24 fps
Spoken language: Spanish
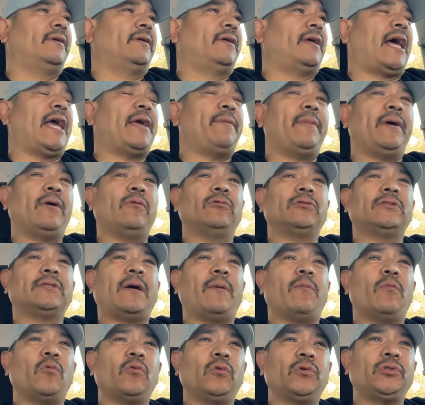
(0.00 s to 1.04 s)
a mí me gusta
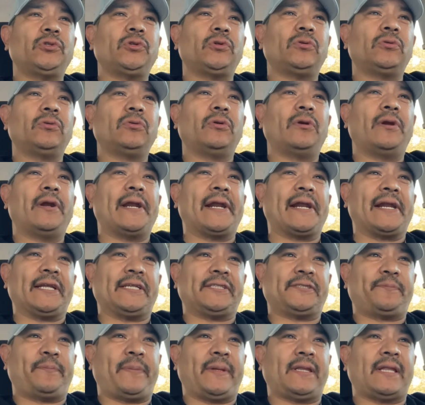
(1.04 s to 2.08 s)
mucho
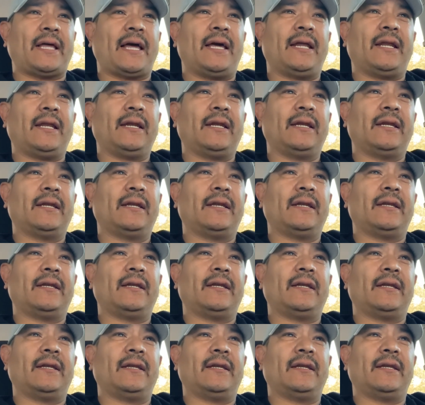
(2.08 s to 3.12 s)
respetar
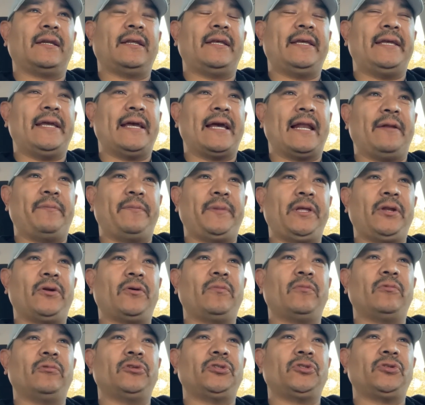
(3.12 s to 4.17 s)
y admiro
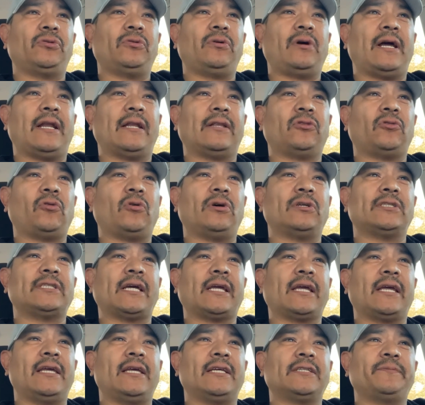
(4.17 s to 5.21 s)
mucho a todas
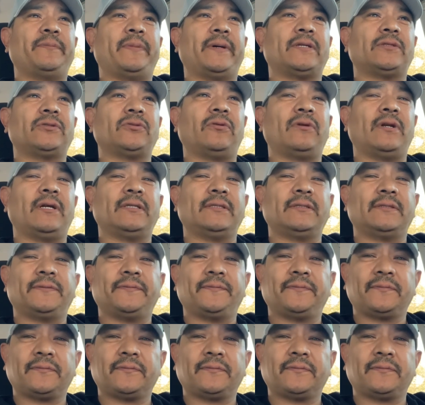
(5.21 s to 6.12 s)
aquellas personas